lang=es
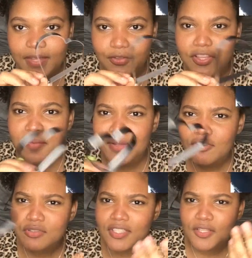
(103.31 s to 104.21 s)
Yo también
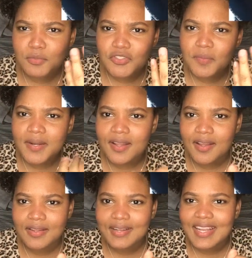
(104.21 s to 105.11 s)
lo he usado mucho
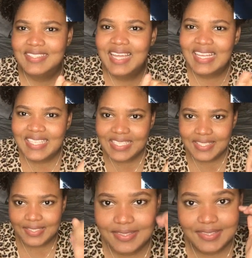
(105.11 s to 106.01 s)
para las galletas